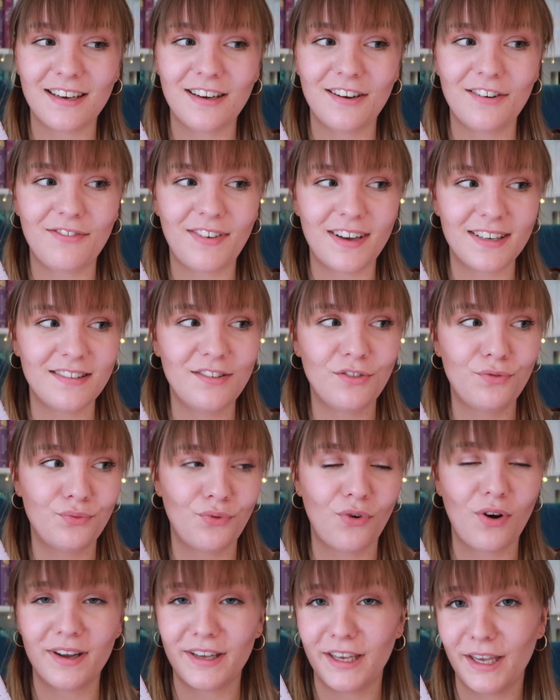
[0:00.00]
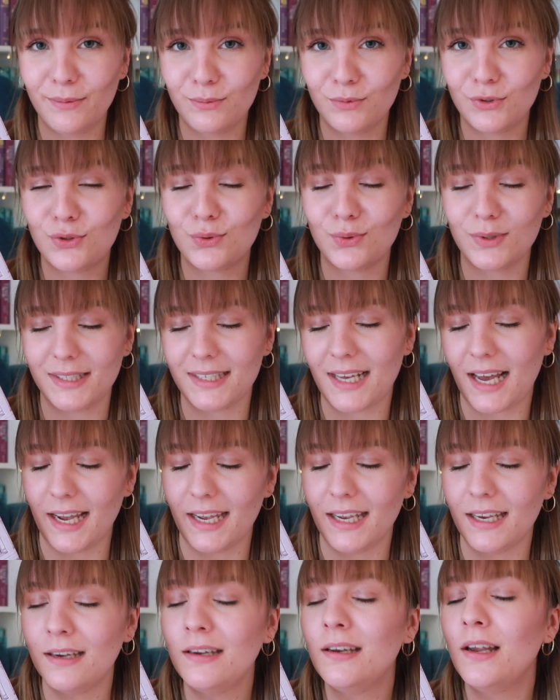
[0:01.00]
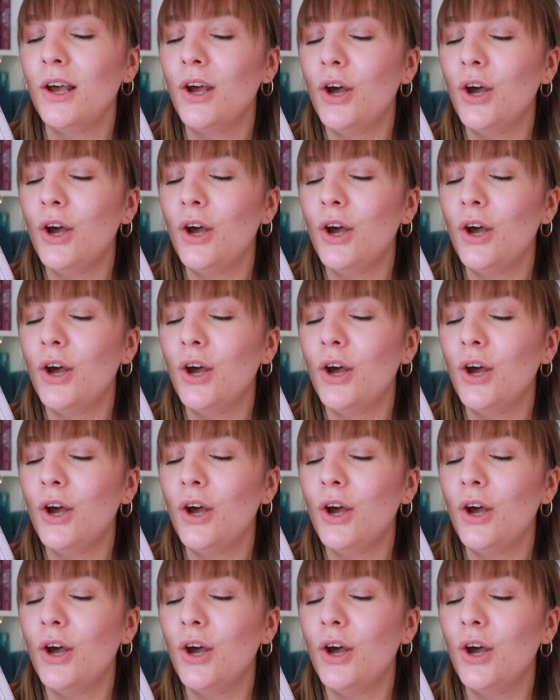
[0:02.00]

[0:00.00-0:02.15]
äh, was sie vorgeben zu sein